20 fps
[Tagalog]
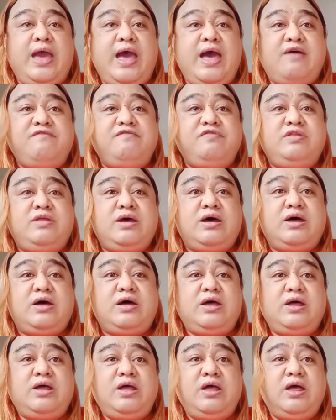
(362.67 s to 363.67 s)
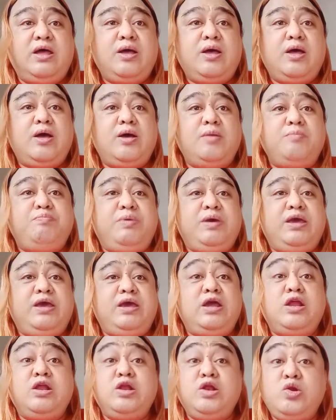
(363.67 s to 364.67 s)
have the
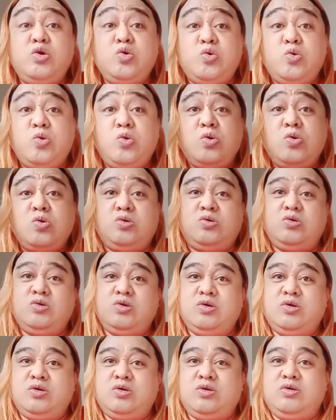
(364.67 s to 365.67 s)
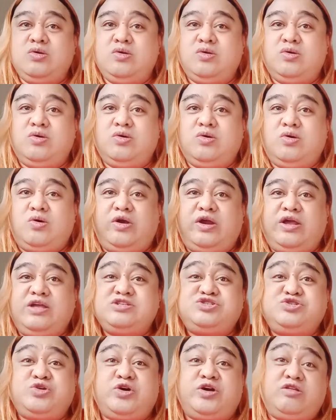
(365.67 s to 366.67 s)
blue or
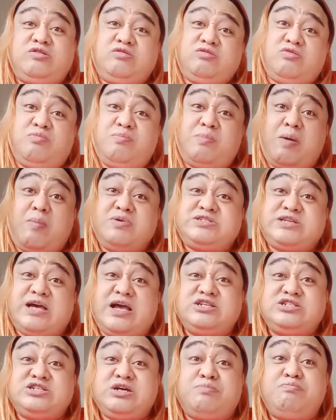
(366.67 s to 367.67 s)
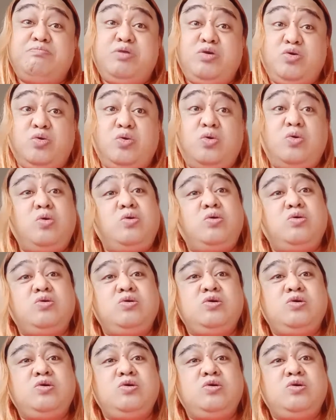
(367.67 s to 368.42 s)
in short, kung babasahin siya blue,